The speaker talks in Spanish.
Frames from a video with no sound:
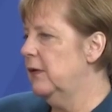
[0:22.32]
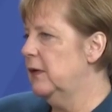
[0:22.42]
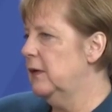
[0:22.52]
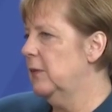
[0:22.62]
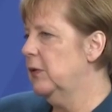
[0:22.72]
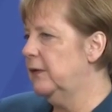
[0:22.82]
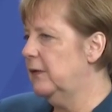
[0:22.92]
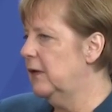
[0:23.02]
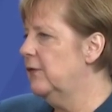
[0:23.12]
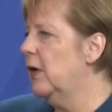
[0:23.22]
el canciller
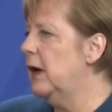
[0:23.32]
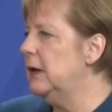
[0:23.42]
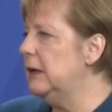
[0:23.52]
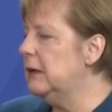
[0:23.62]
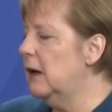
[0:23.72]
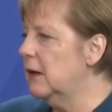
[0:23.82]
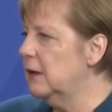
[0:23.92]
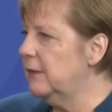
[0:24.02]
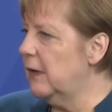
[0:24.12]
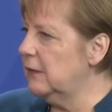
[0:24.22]
alemán dijo que el
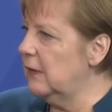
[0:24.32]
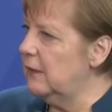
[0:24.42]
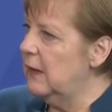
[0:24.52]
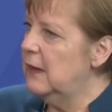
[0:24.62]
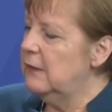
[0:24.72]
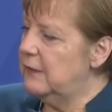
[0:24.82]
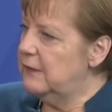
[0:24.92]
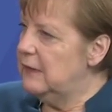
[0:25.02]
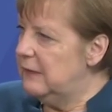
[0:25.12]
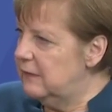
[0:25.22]
proyecto del
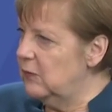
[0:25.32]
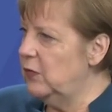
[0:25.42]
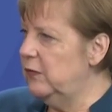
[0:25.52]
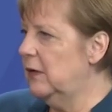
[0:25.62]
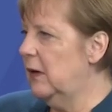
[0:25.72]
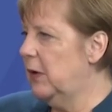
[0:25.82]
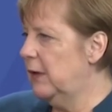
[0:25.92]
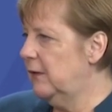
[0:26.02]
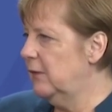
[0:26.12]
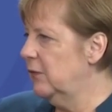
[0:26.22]
gasoducto no habría
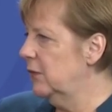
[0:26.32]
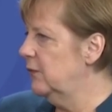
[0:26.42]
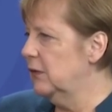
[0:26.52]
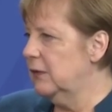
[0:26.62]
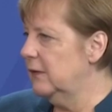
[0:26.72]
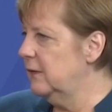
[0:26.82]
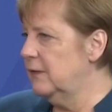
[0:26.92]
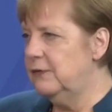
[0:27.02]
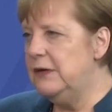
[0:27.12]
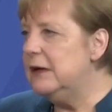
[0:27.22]
sucedido de esta manera sin
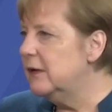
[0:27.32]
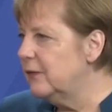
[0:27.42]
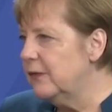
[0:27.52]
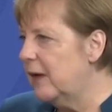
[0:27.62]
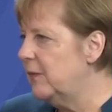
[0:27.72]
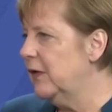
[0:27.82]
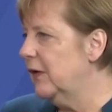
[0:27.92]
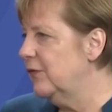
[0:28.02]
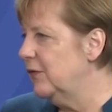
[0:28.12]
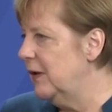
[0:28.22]
la cooperación
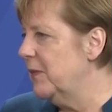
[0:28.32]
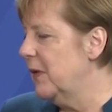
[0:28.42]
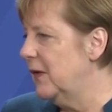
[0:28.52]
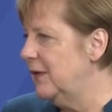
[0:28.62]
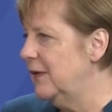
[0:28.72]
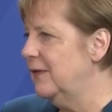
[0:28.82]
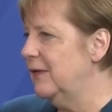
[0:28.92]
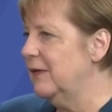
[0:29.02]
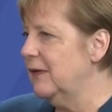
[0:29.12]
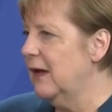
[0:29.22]

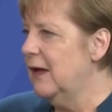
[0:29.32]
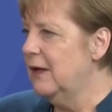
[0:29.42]
germano-francesa.